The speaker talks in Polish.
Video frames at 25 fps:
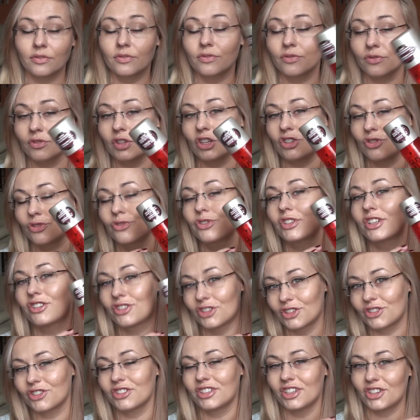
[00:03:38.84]
znaczy
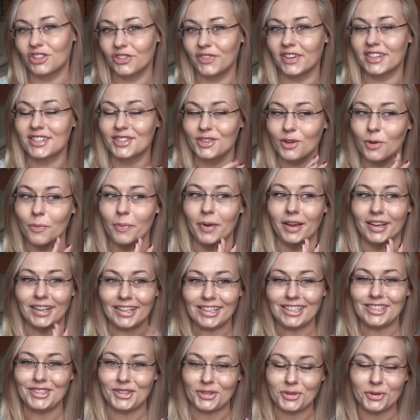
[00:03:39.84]
ze Schwarzkopa
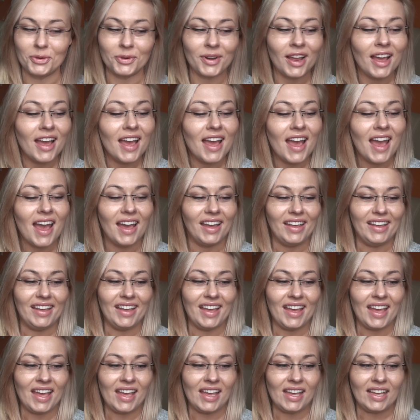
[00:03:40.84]
Gliskur
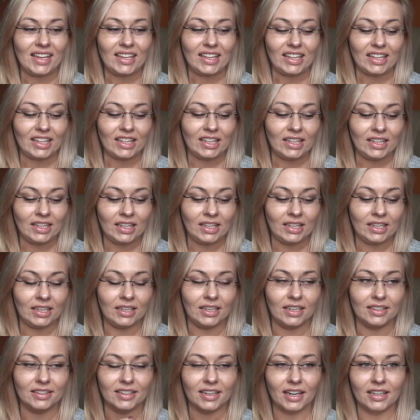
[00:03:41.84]
e, i
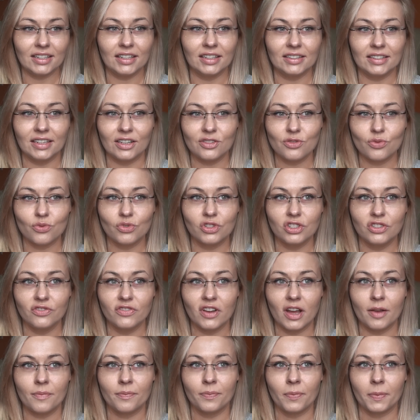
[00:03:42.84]
generalnie teraz
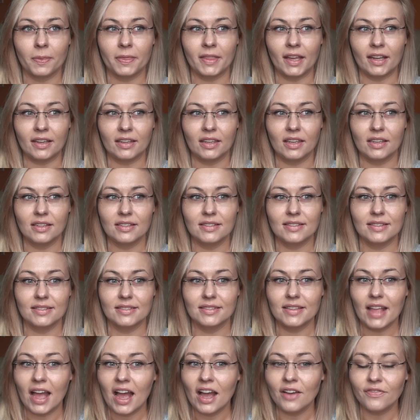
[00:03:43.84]
używam takiej
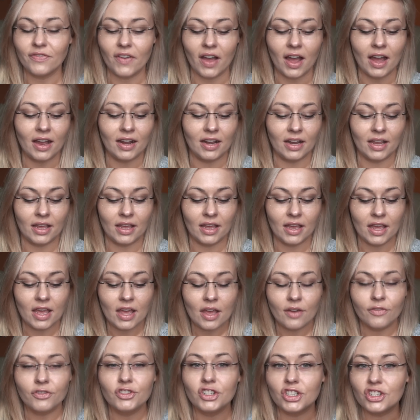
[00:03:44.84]
z DAW, ale
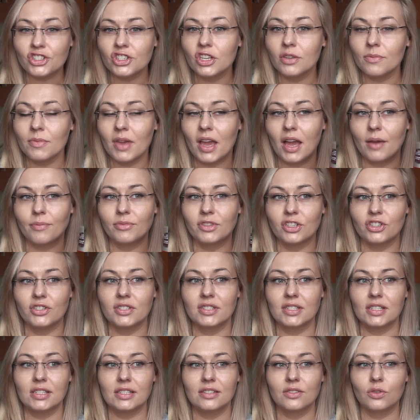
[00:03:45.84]
wcześniej miałam też
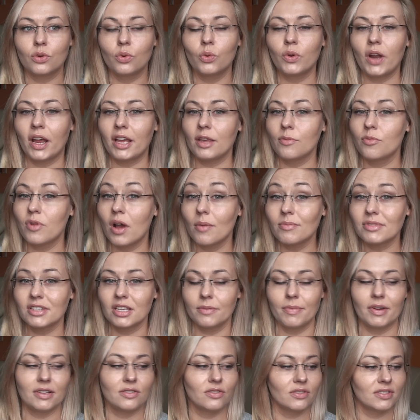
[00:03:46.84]
z Gliskura i byłam z
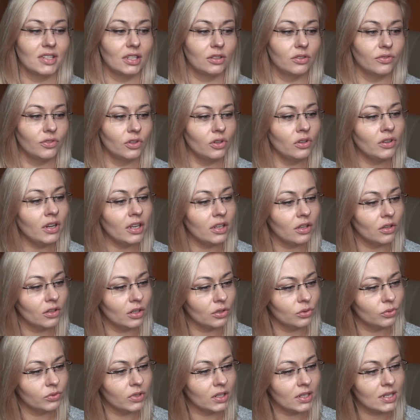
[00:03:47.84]
niej bardzo zadowolona i
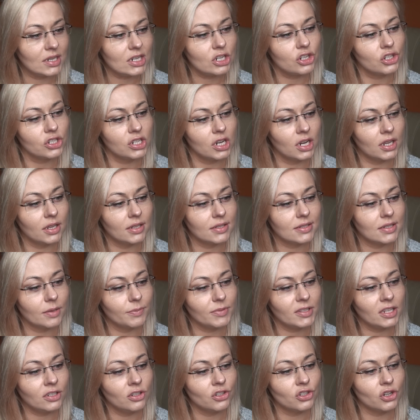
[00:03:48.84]
ona tutaj jeszcze jest
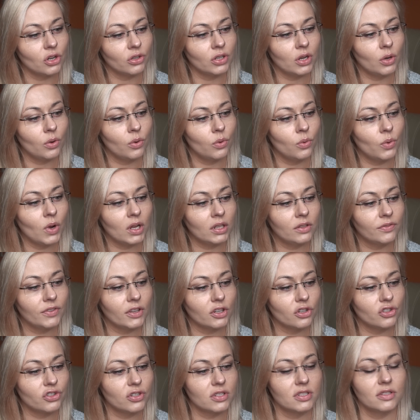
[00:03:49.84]
napisane, że ona ułatwia
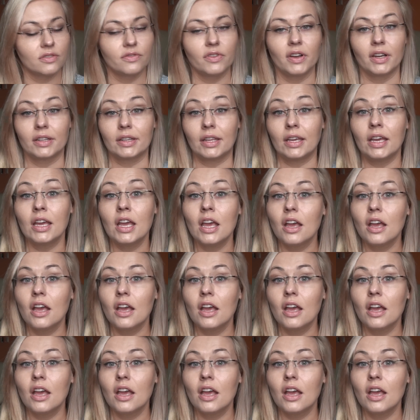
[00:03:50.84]
rozczesywanie,